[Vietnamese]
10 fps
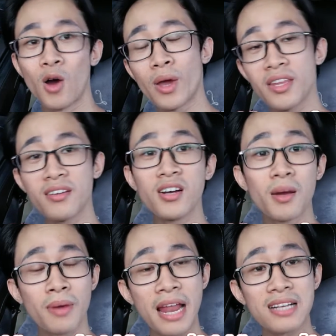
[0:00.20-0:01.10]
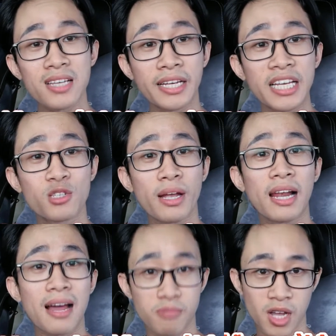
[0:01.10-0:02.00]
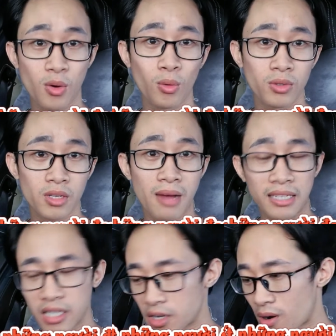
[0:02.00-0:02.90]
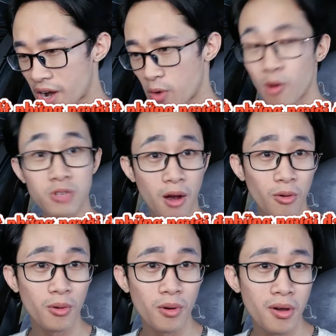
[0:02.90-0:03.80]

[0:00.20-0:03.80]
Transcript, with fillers: hầu hết những người mà đang dạy kinh doanh làm giàu thì bản thân họ đều không giàu